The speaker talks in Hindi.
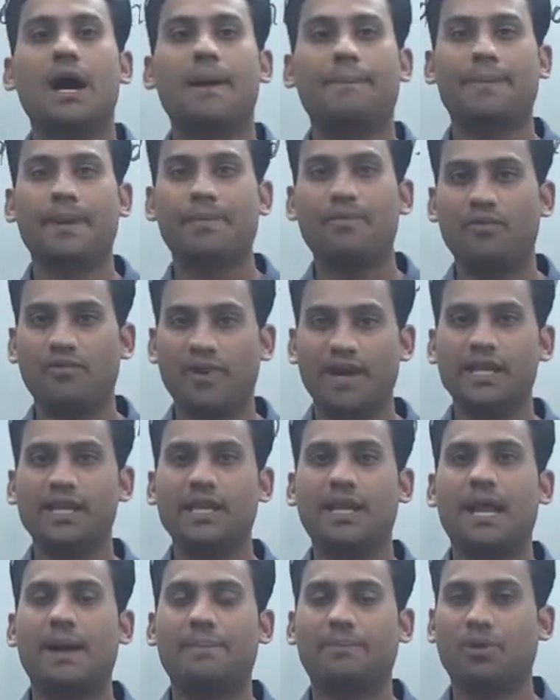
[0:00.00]
आपके मोबाइल
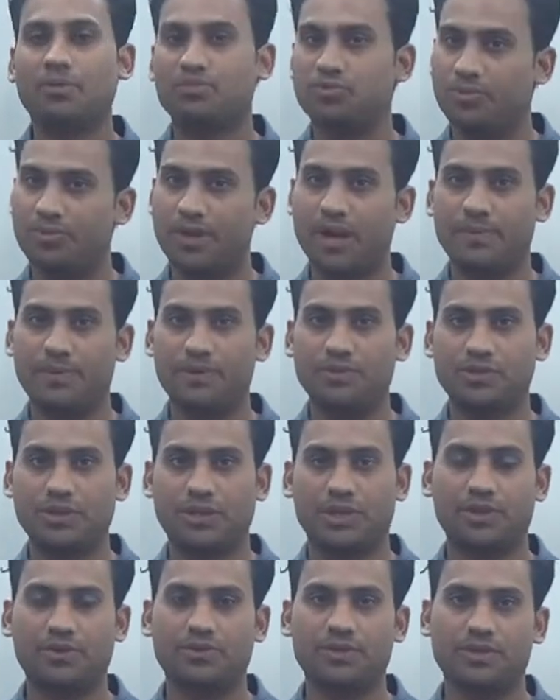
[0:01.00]
या लैपटॉप जो भी आप
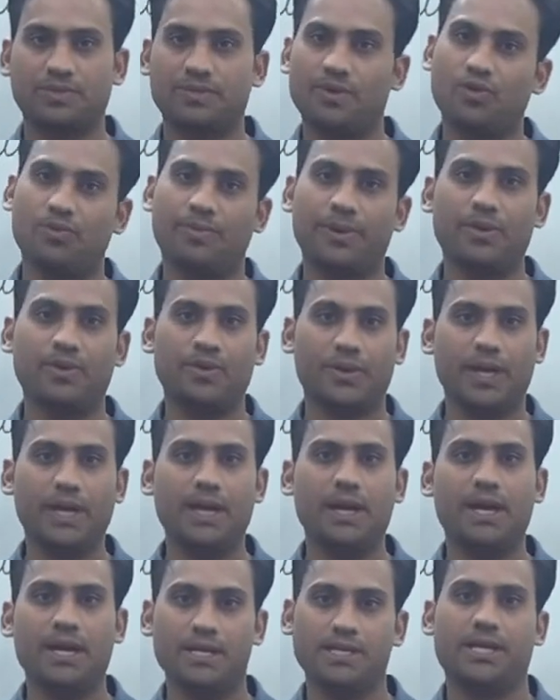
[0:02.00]
यूज़ कर रहे हो उसमें ओपन
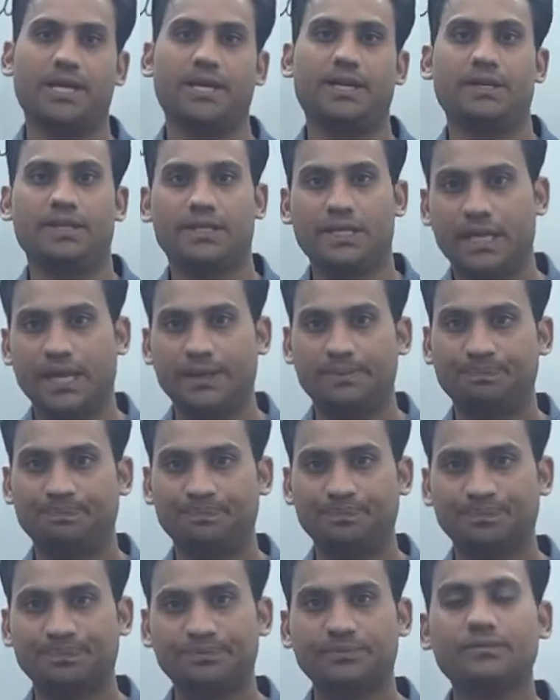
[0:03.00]
होके आ जाएगा ठीक है